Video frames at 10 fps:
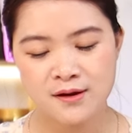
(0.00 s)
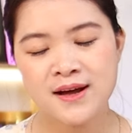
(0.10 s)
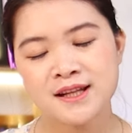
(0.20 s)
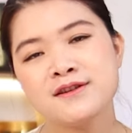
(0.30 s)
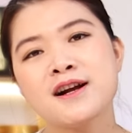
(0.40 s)

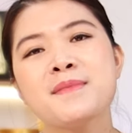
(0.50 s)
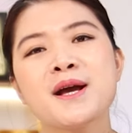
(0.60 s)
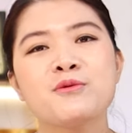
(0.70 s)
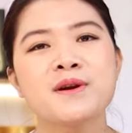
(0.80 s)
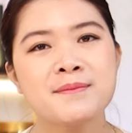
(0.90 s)
Và như các
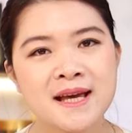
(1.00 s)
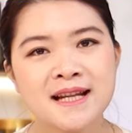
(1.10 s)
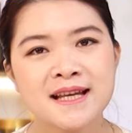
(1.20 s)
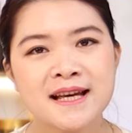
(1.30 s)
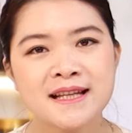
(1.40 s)
mẹ cũng đã
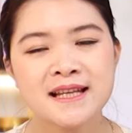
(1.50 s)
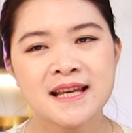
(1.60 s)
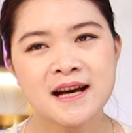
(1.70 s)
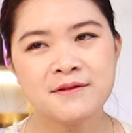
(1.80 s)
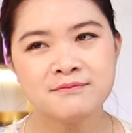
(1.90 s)
biết ấy,
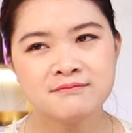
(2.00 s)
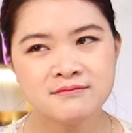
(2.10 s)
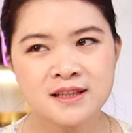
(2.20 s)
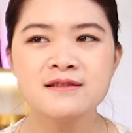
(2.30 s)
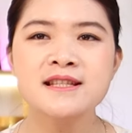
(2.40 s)
thì
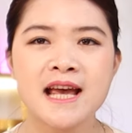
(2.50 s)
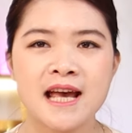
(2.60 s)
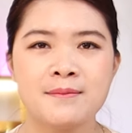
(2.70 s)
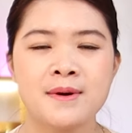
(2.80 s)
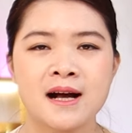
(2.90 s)
những
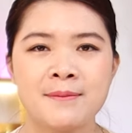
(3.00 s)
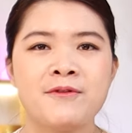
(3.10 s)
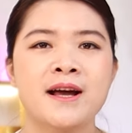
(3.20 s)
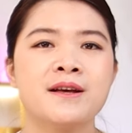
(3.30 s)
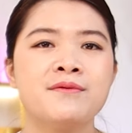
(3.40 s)
trẻ mà gặp
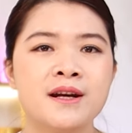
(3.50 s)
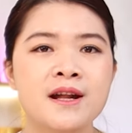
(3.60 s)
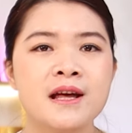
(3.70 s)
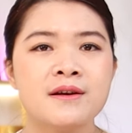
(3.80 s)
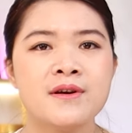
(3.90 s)
phải cái
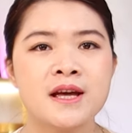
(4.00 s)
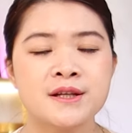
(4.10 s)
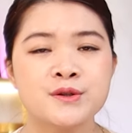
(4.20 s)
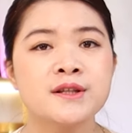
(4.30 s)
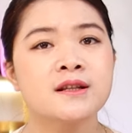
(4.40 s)
vấn đề
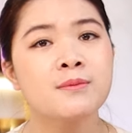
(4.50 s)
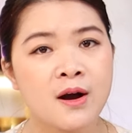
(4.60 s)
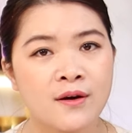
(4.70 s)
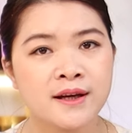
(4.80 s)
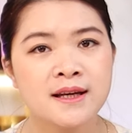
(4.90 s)
về suy dưỡng thấp
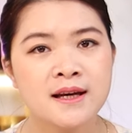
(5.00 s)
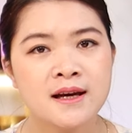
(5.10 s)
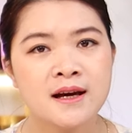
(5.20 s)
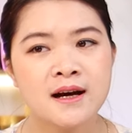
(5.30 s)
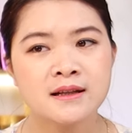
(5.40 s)
còi
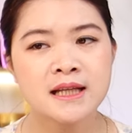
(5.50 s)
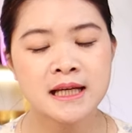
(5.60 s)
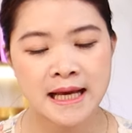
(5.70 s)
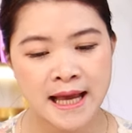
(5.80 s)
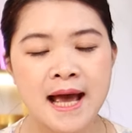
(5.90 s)
ấy,
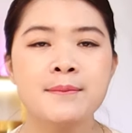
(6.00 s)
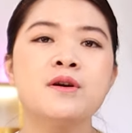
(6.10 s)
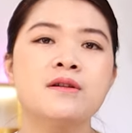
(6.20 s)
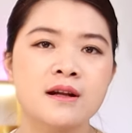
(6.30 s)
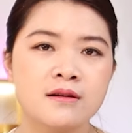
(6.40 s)
thì cái
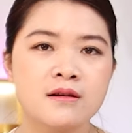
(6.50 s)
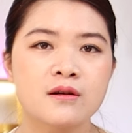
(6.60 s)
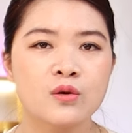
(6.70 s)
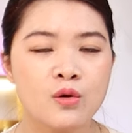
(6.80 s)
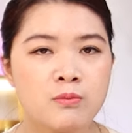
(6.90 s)
hàm lượng năng lượng
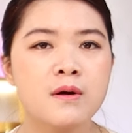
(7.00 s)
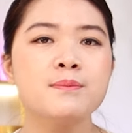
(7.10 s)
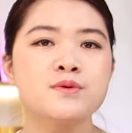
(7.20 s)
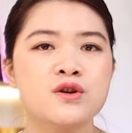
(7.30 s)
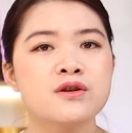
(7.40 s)
cung
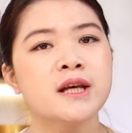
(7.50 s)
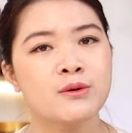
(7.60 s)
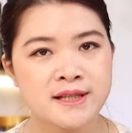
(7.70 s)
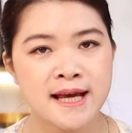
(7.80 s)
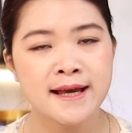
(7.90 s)
cấp cho cơ
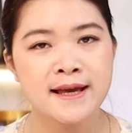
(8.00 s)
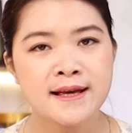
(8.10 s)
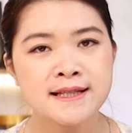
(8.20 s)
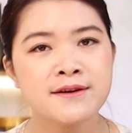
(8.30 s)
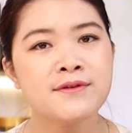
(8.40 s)
thể của trẻ
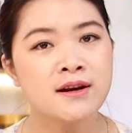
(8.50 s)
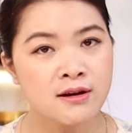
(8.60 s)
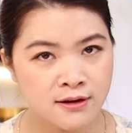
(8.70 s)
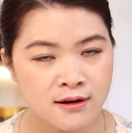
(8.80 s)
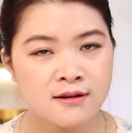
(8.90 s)
sẽ phải
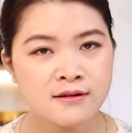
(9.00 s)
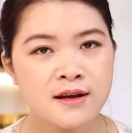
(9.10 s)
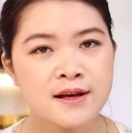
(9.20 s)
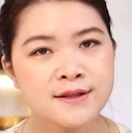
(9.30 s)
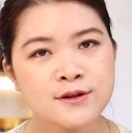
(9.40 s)
lớn hơn
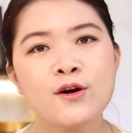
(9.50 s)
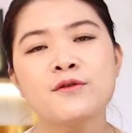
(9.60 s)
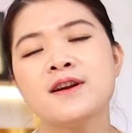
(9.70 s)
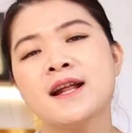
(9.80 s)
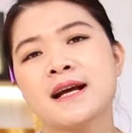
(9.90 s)

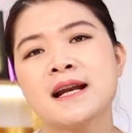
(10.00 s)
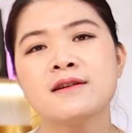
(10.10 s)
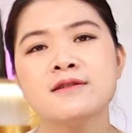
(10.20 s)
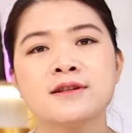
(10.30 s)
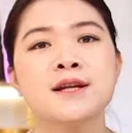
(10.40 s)
so với lại cái
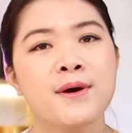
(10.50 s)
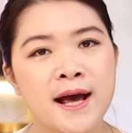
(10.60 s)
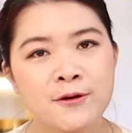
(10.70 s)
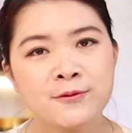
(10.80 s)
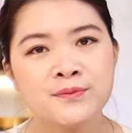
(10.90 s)
năng lượng được tiêu
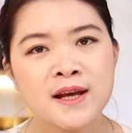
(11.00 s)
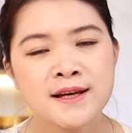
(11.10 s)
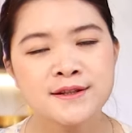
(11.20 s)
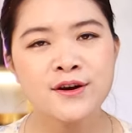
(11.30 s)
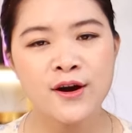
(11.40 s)
hao.
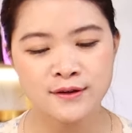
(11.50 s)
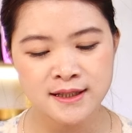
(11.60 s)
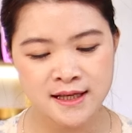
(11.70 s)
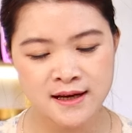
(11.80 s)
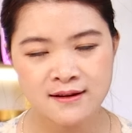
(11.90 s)
Do đó
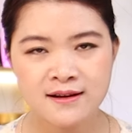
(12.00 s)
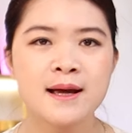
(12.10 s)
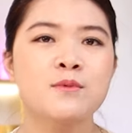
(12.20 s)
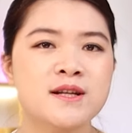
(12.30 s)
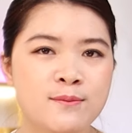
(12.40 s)
thì
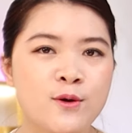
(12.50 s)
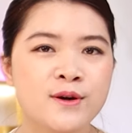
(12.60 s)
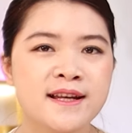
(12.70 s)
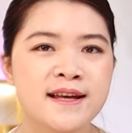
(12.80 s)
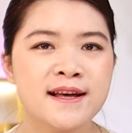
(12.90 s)
Care 100
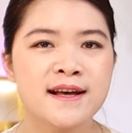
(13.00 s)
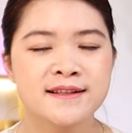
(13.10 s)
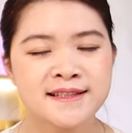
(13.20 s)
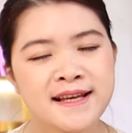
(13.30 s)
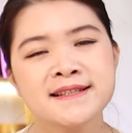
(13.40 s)
Gold ấy
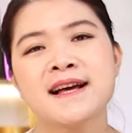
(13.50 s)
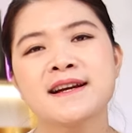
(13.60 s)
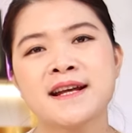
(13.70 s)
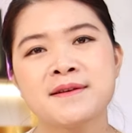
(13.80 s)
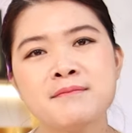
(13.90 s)
dễ
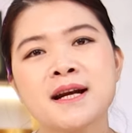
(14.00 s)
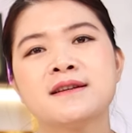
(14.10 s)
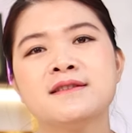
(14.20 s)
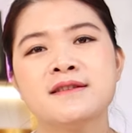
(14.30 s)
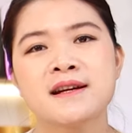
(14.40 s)
dàng đánh bật
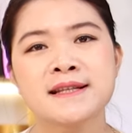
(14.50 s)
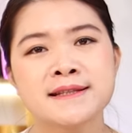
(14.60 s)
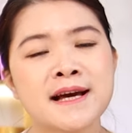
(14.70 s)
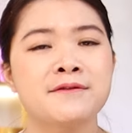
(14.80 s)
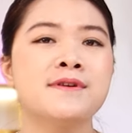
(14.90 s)
những cái
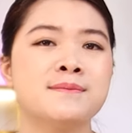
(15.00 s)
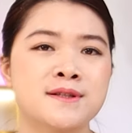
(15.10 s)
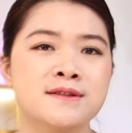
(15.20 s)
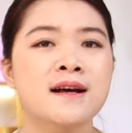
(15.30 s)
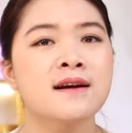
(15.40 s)
sản
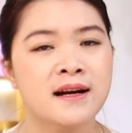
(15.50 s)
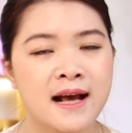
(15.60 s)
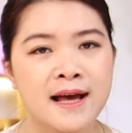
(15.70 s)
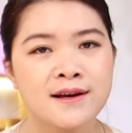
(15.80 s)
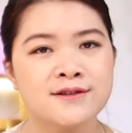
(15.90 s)
phẩm sữa tăng cân
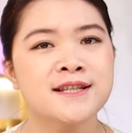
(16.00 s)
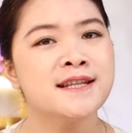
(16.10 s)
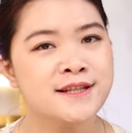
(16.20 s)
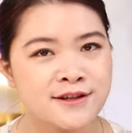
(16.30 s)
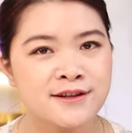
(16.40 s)
khác ở
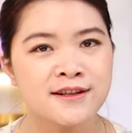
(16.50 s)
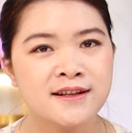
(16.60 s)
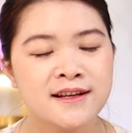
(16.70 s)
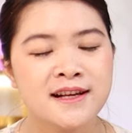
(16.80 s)
trên thị trường.